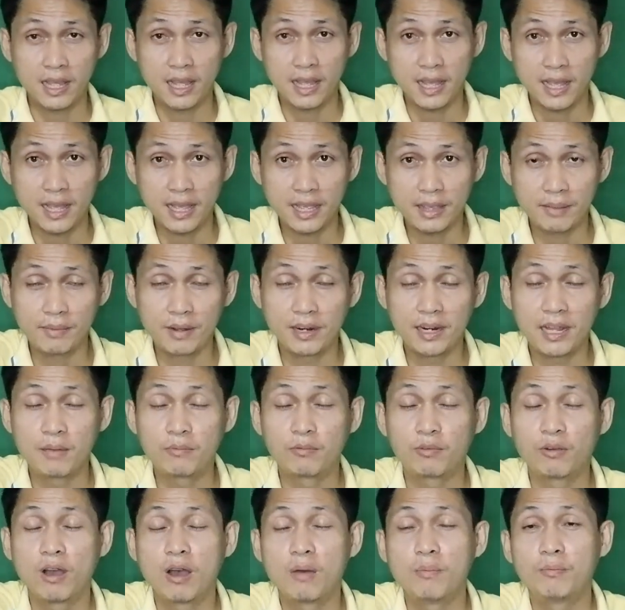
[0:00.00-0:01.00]
ให้มัน
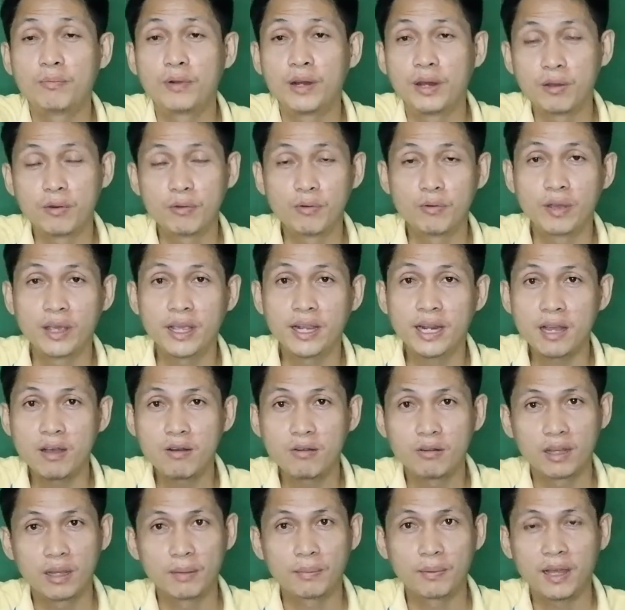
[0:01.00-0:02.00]
ทำความเร็วให้เท่า
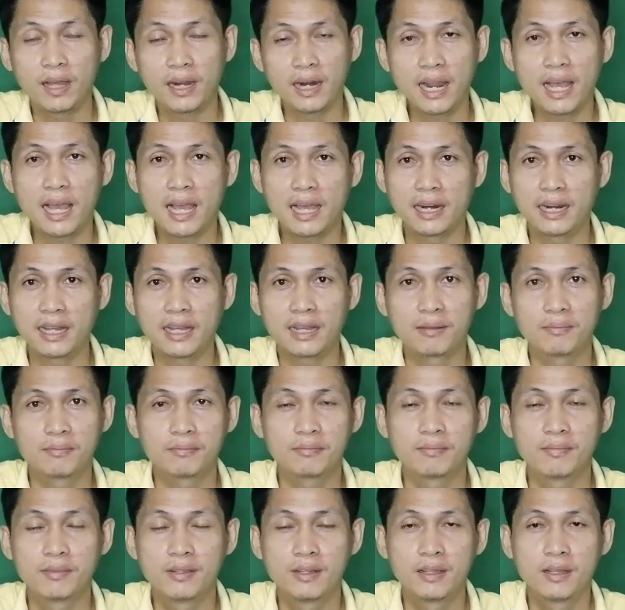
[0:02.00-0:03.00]
กับข้างล่างนะครับ
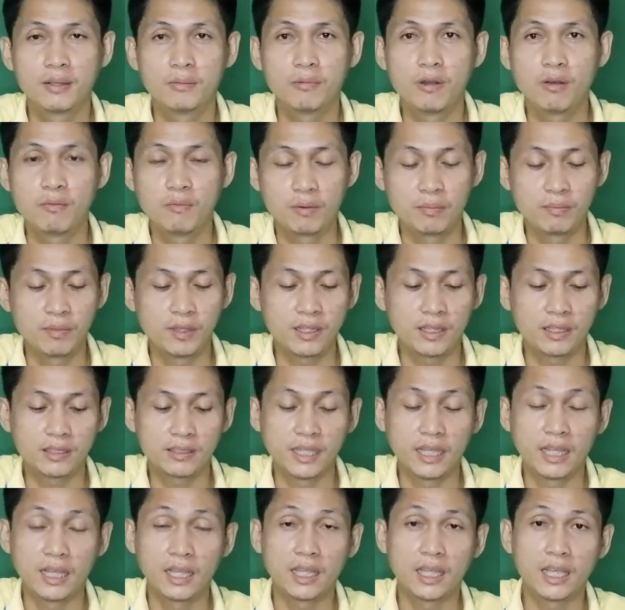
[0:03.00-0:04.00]
เพราะมันมี
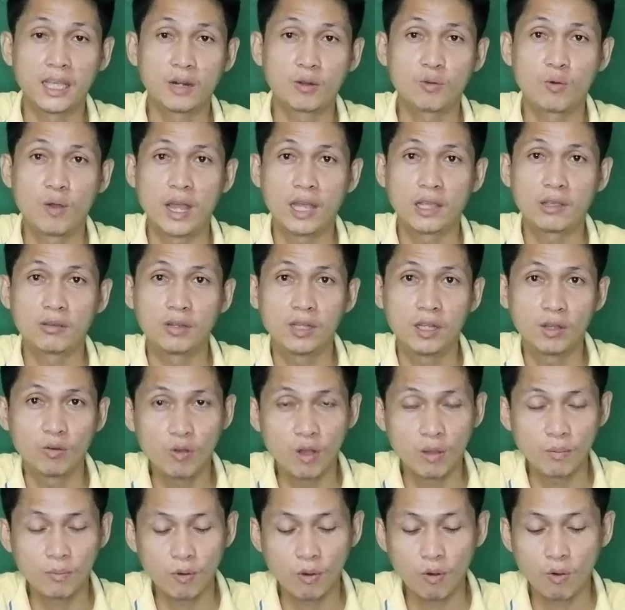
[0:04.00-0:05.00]
สิ่งกีดขวางอยู่คือควา
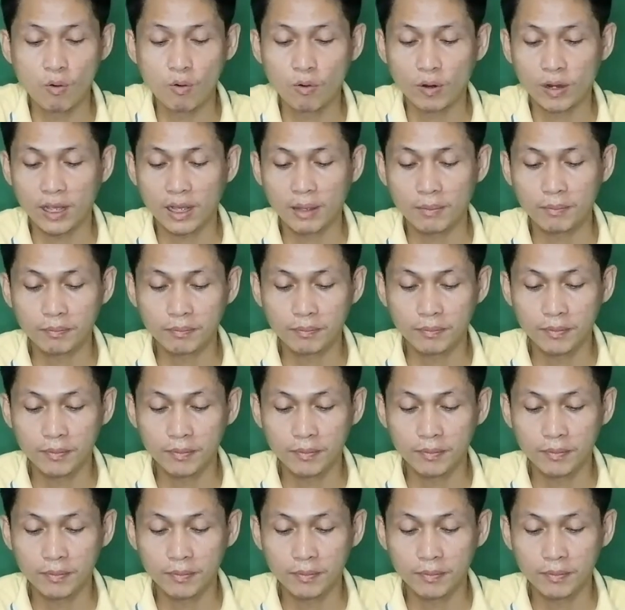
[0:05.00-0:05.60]
มโค้งนะครับ